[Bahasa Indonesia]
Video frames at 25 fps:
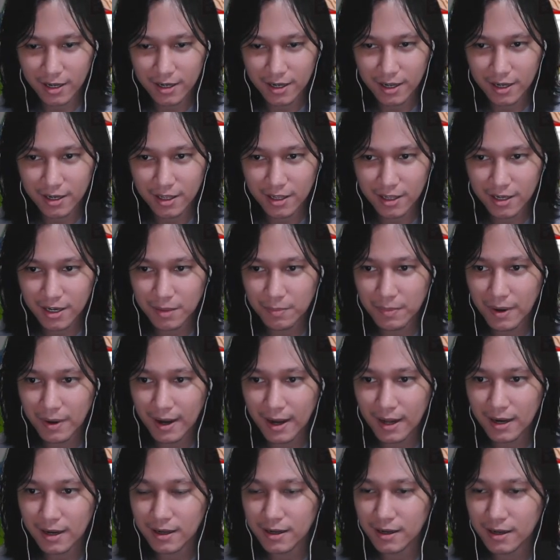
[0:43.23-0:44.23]
Dan ini
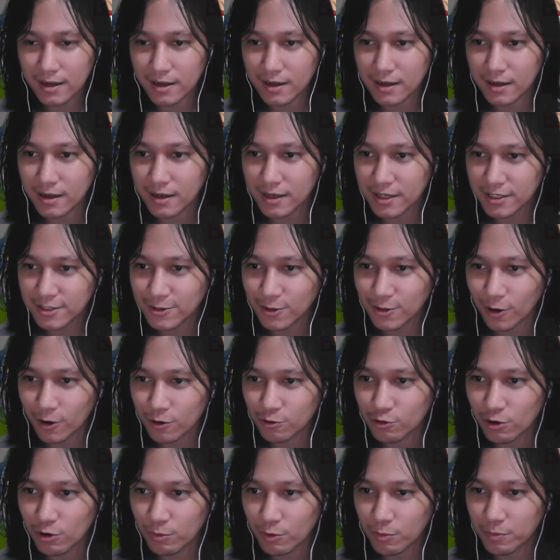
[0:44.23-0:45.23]
bakal eh,
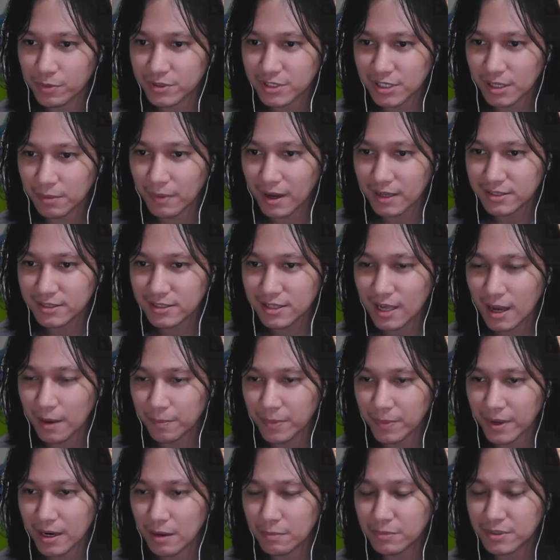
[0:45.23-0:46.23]
nge-restore 20% max
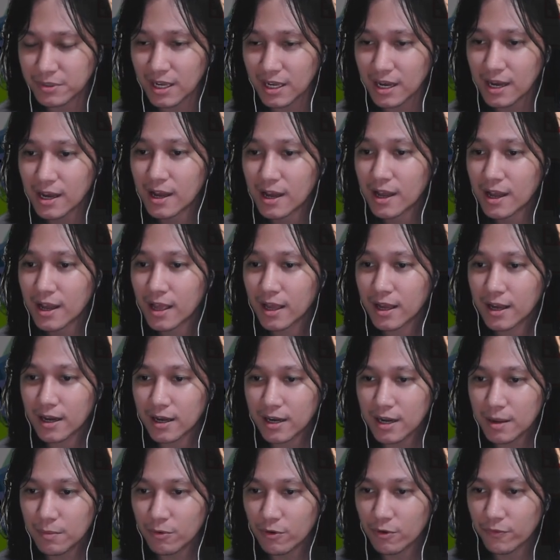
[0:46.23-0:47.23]
HP dan bisa
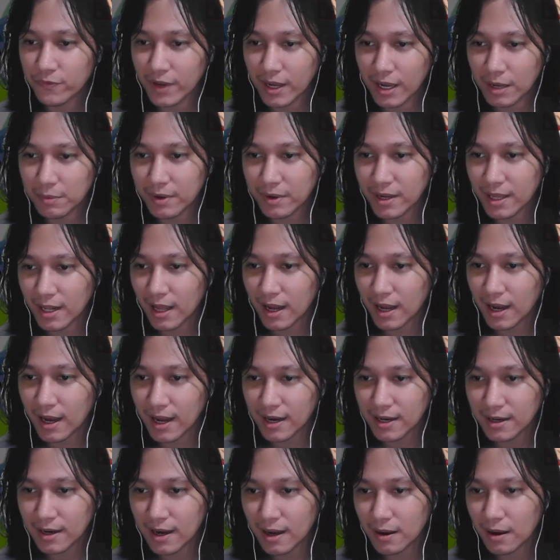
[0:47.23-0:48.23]
nge-remove ya guys, menghilangkan
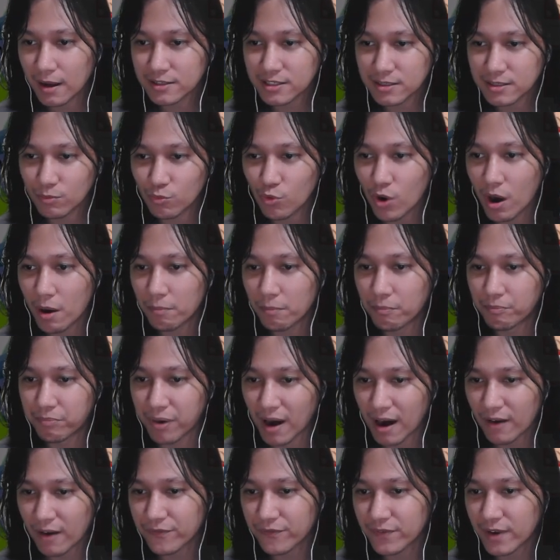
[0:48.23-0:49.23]
semua
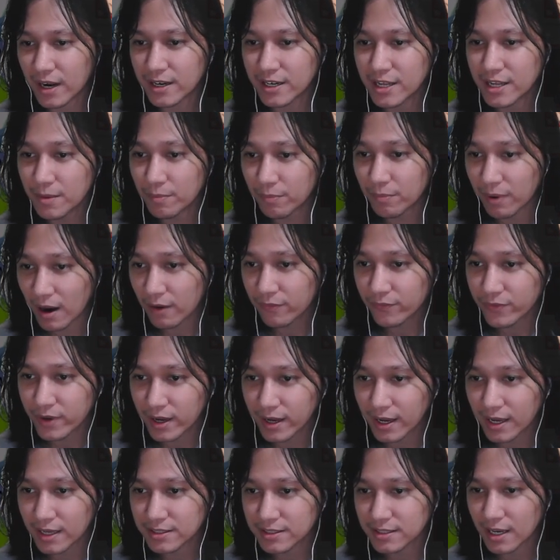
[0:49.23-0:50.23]
buff dan debuff ya
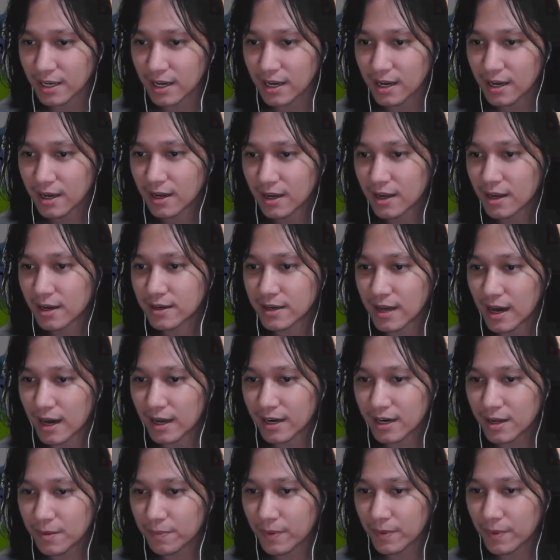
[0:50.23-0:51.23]
guys ya
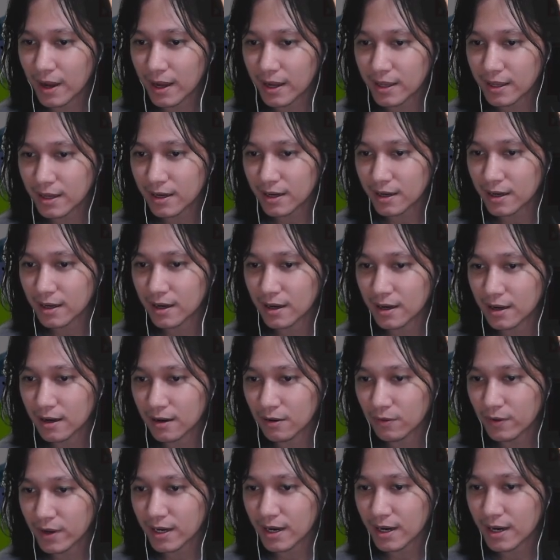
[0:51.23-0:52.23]
dari player
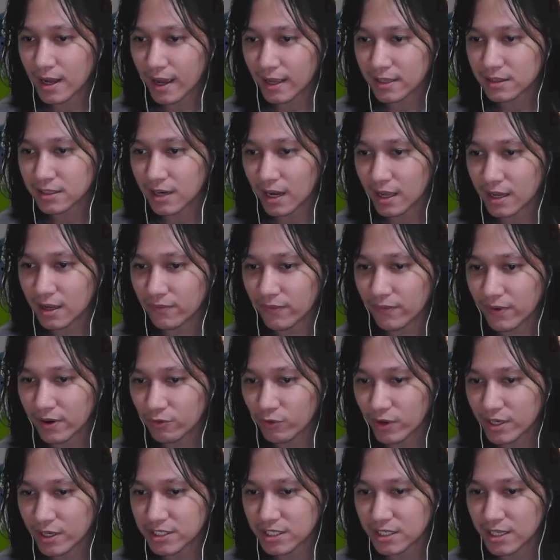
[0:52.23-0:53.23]
uh, with high trigger
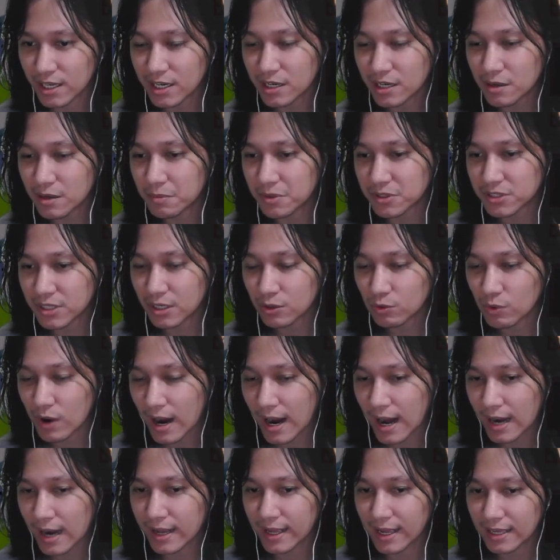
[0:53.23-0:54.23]
frequency dan ini bisa dua
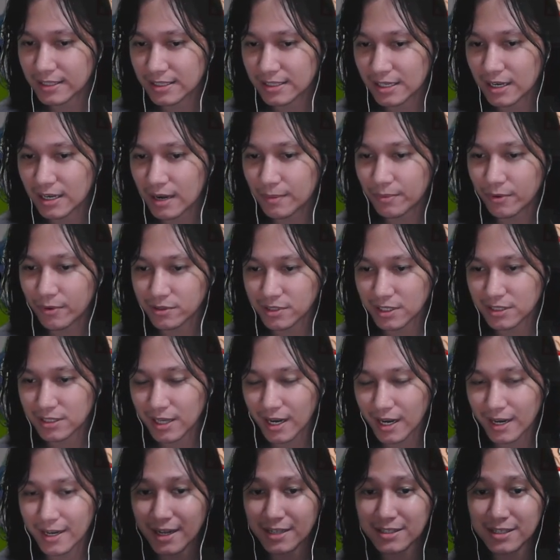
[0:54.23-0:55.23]
kali guys dengan proses
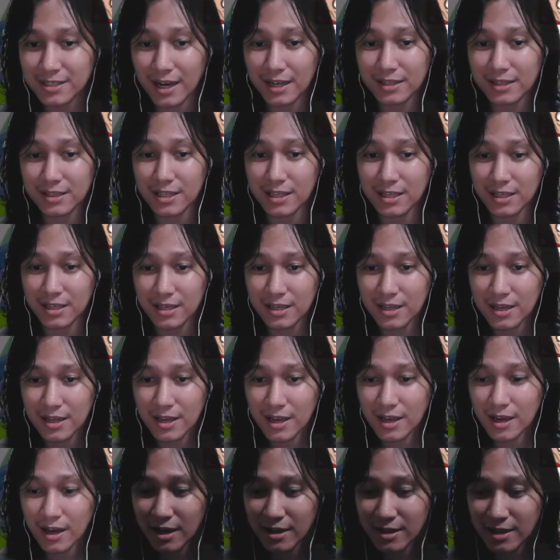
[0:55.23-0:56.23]
trade yang sangat tinggi
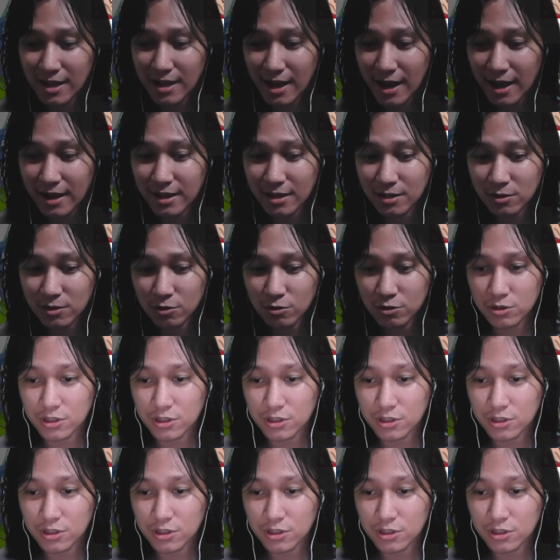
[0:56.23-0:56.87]
yaitu